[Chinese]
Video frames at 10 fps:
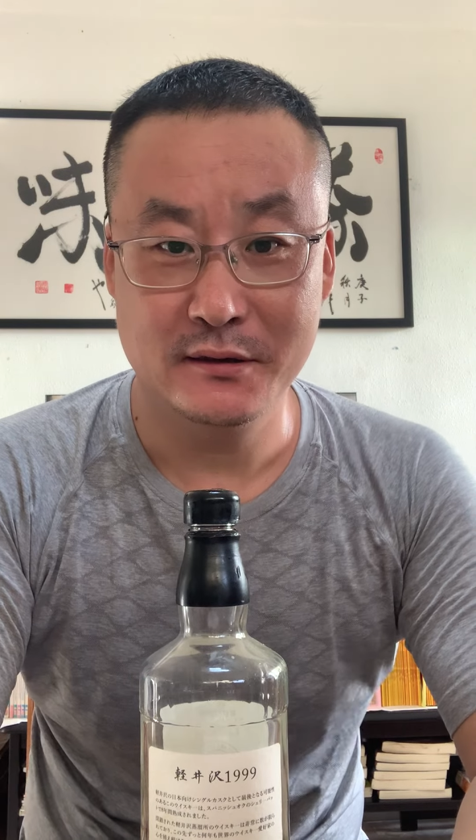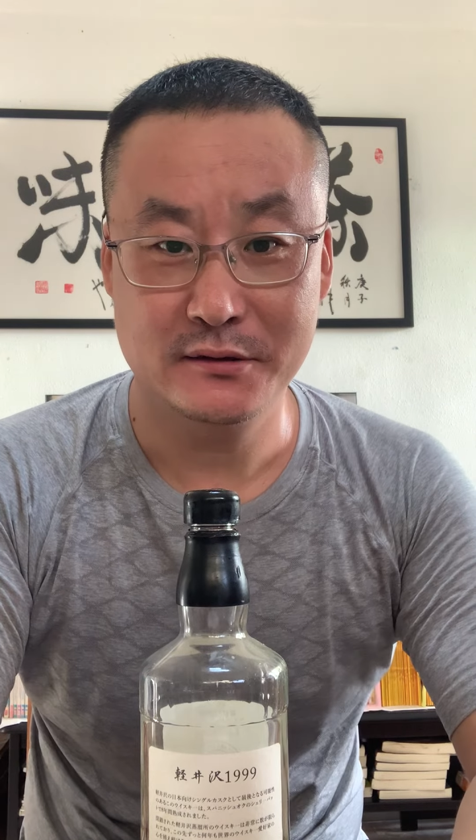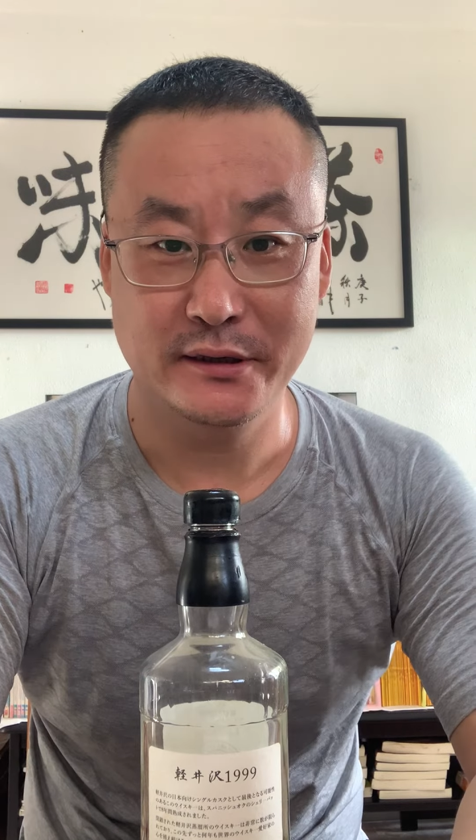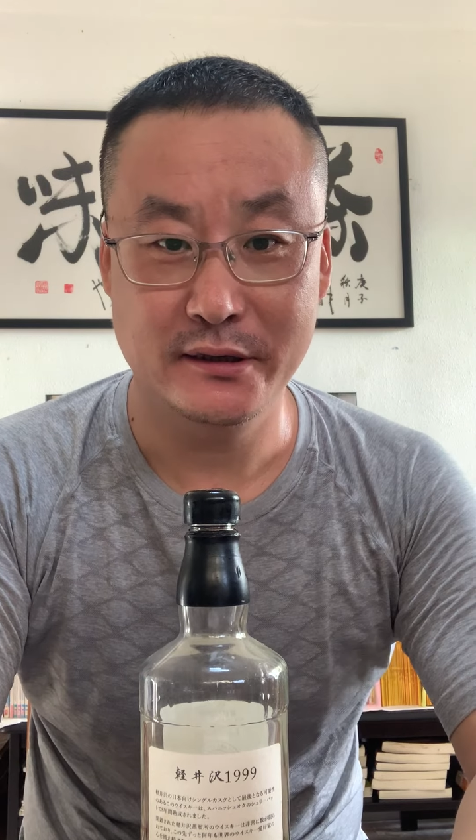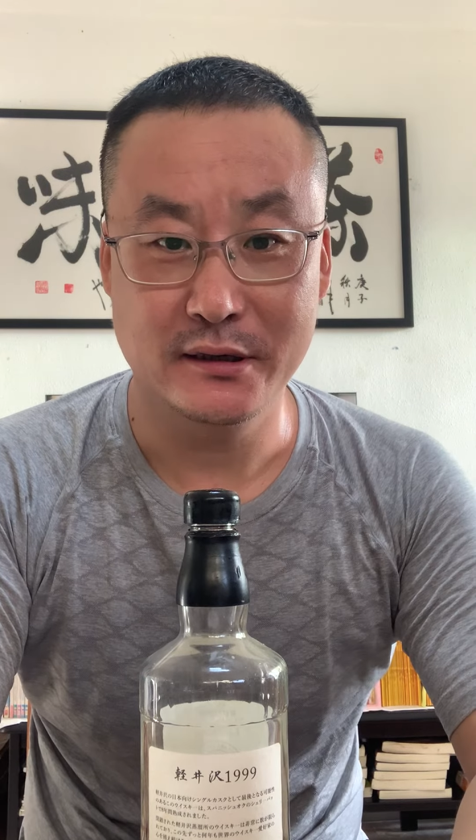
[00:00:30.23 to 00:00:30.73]

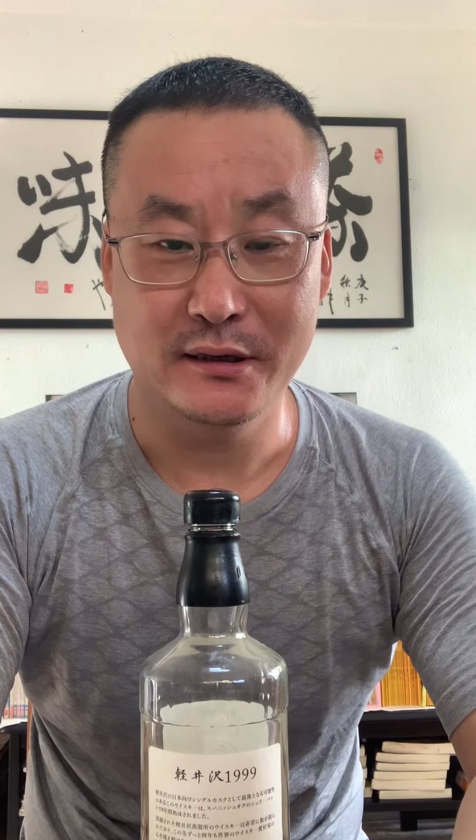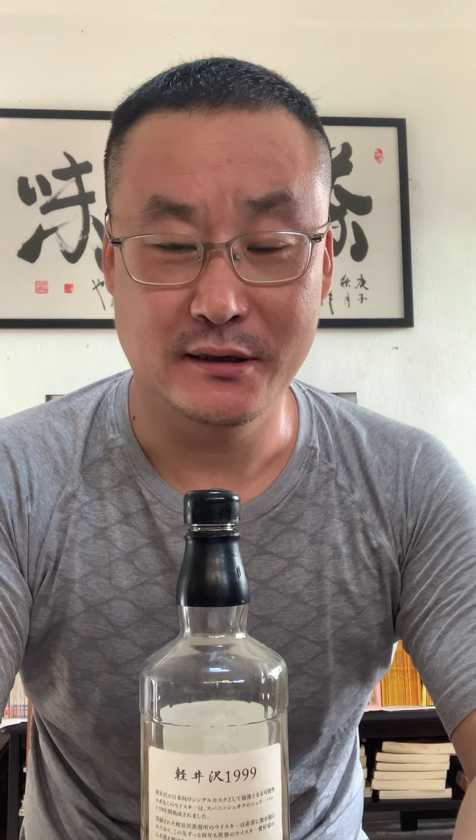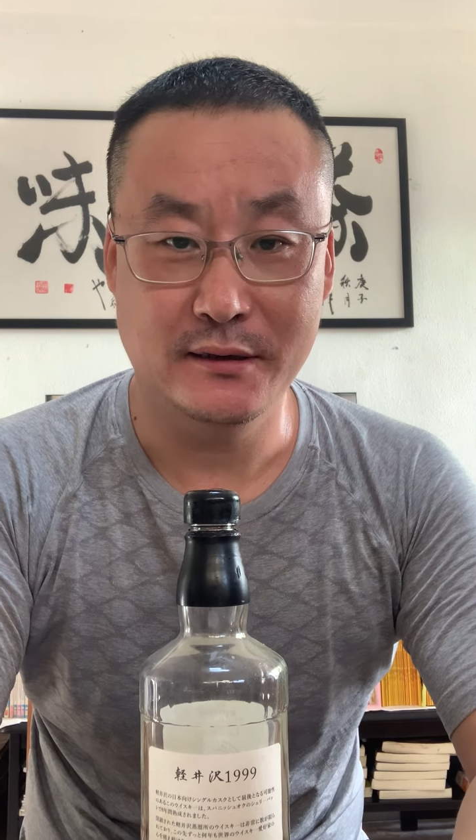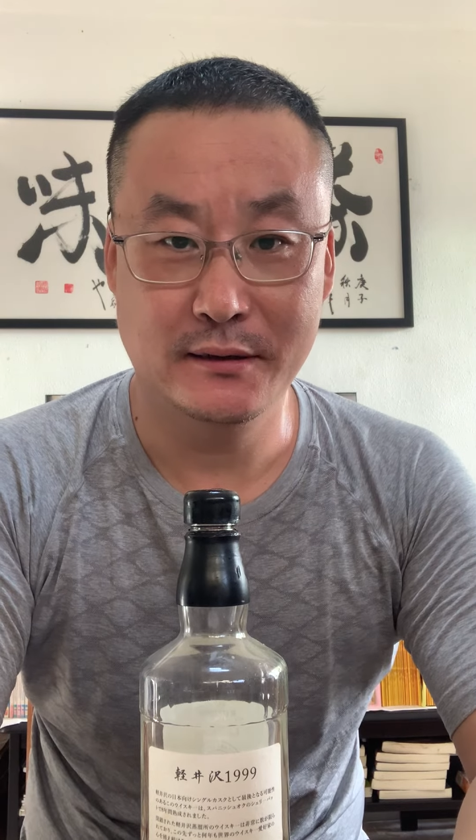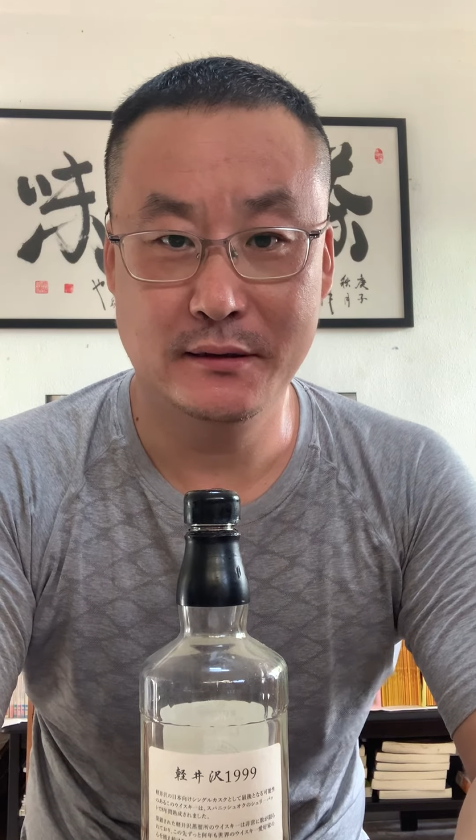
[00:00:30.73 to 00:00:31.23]
这
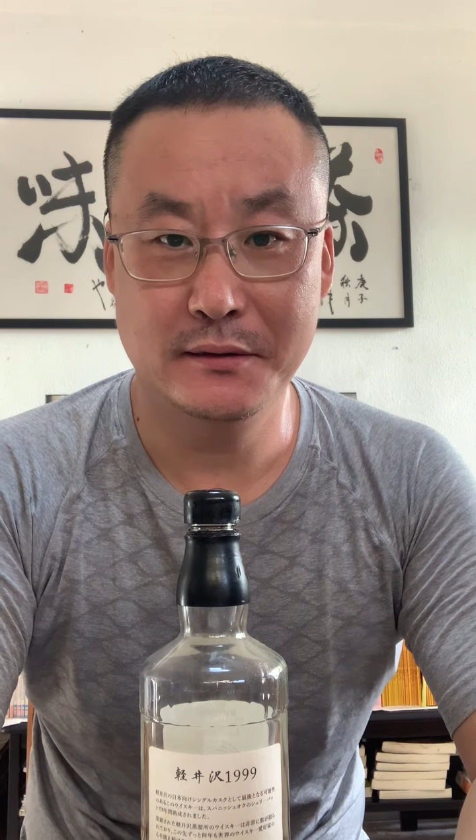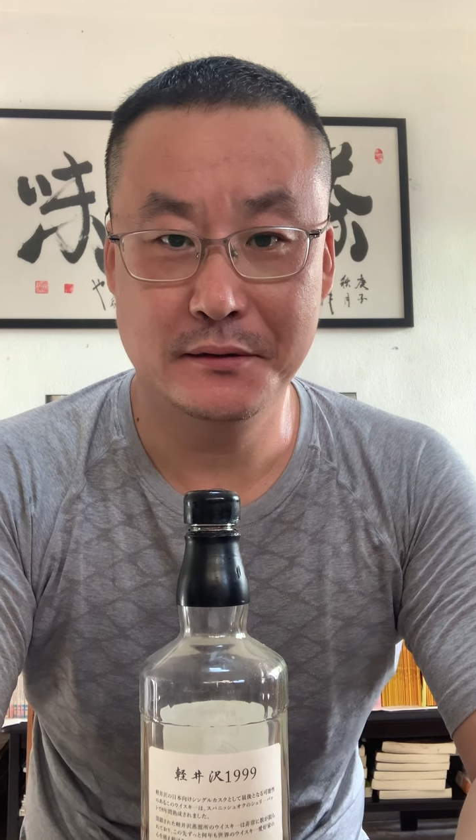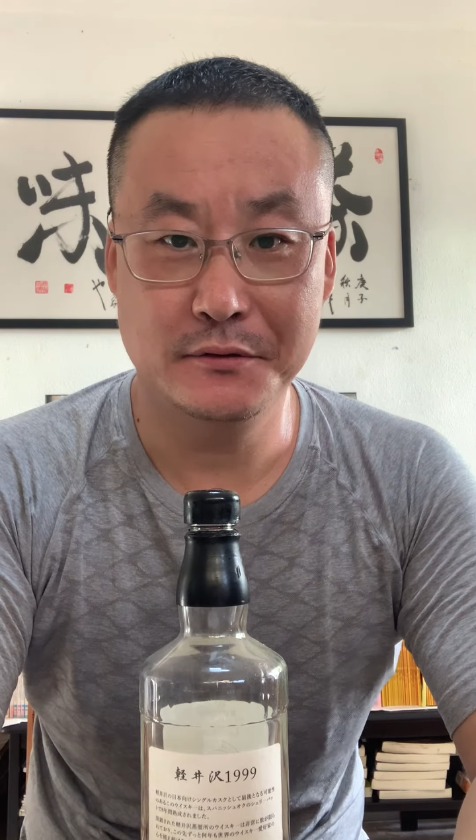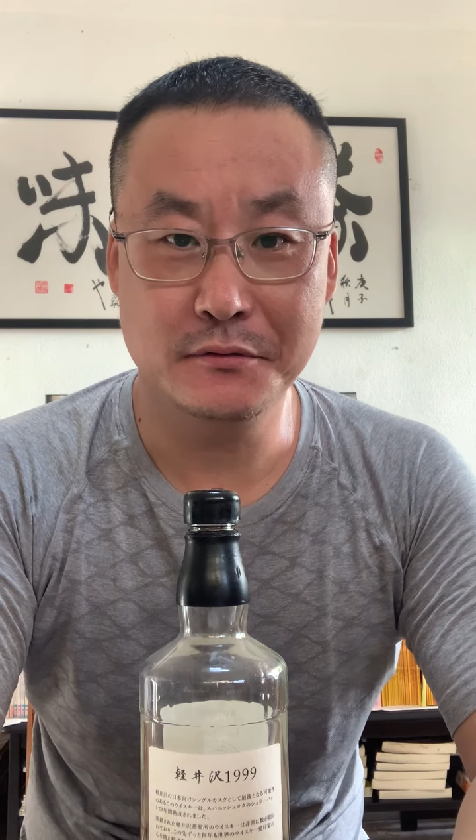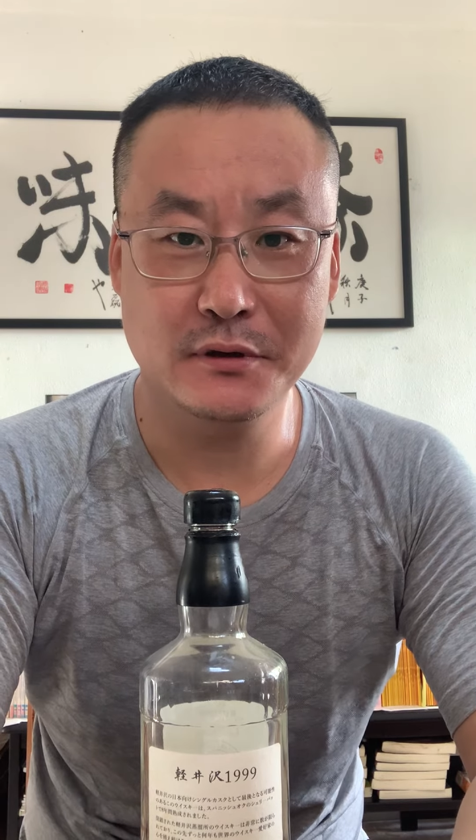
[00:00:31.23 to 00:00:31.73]
个，
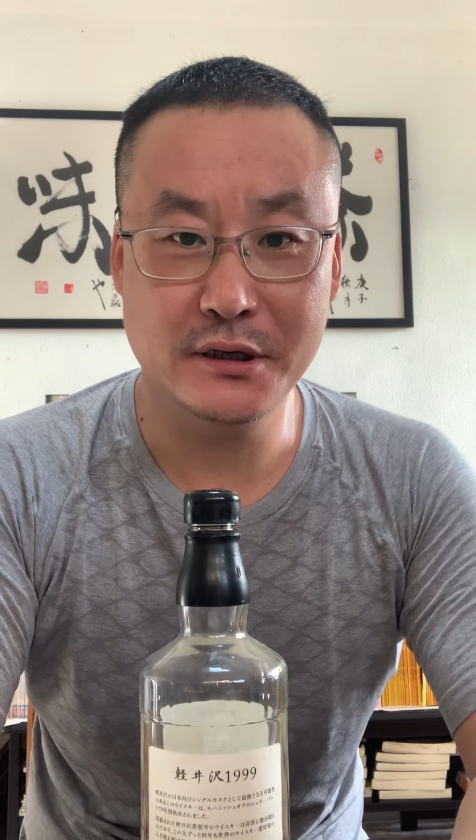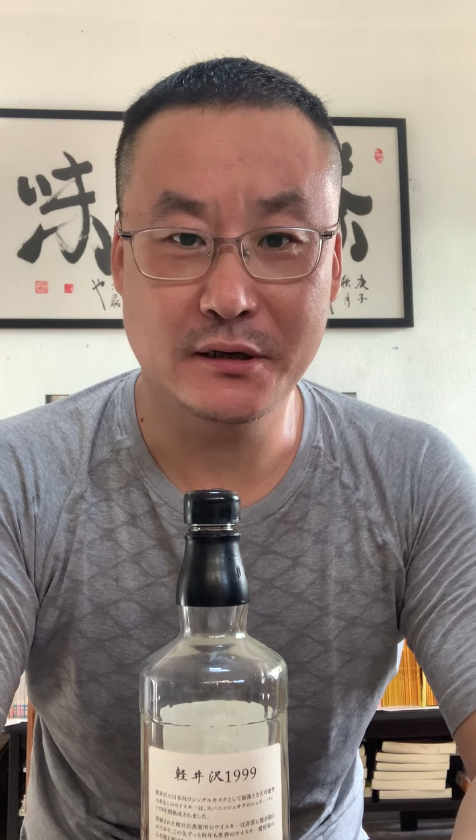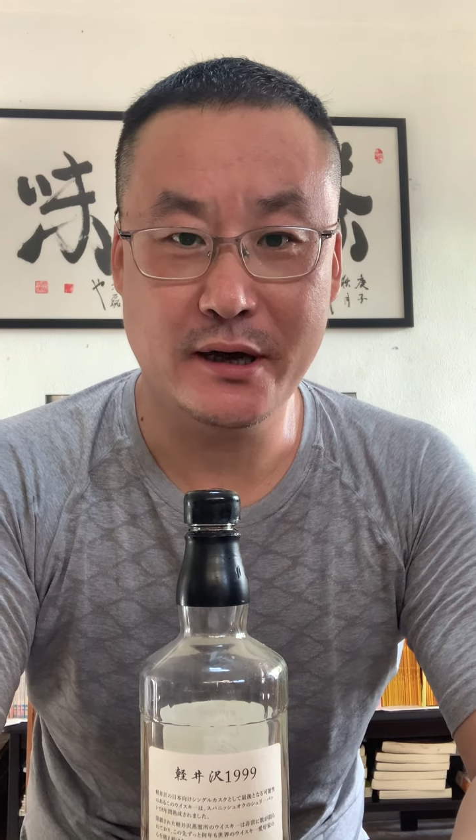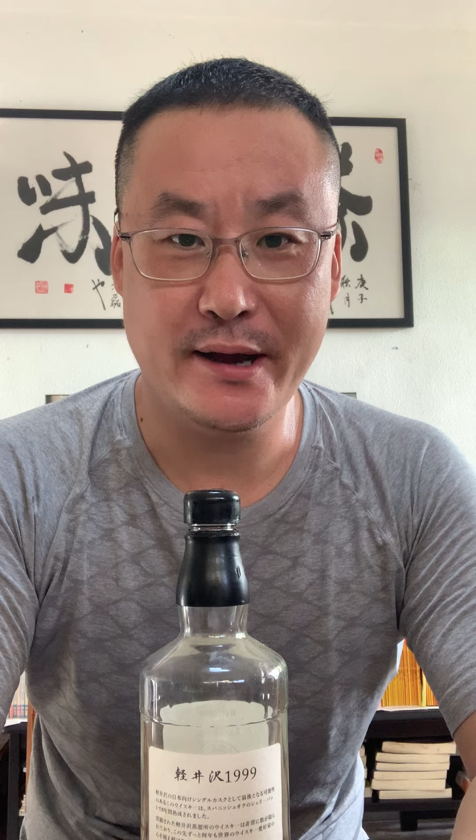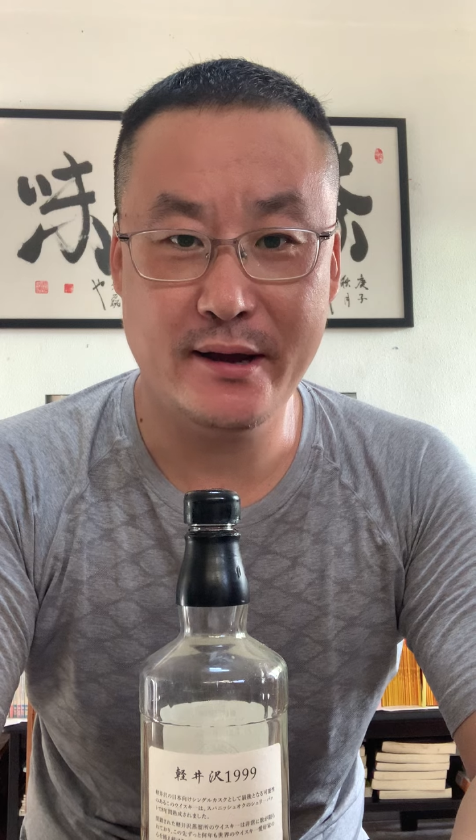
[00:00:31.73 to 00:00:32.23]
如果你
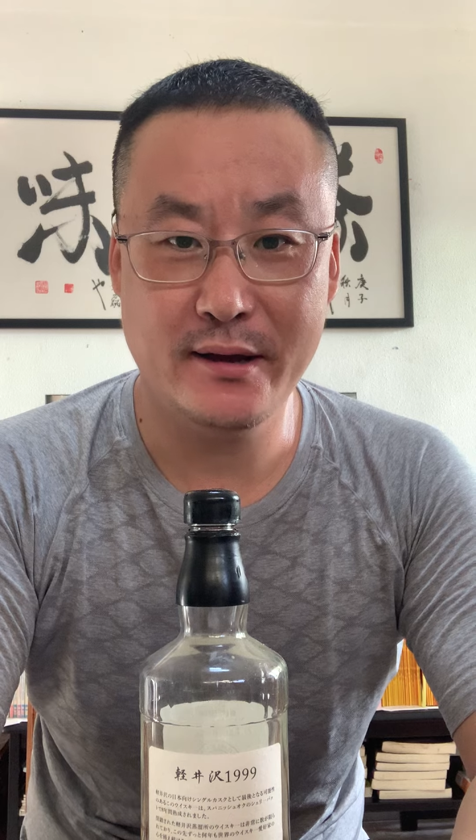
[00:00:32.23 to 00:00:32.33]
还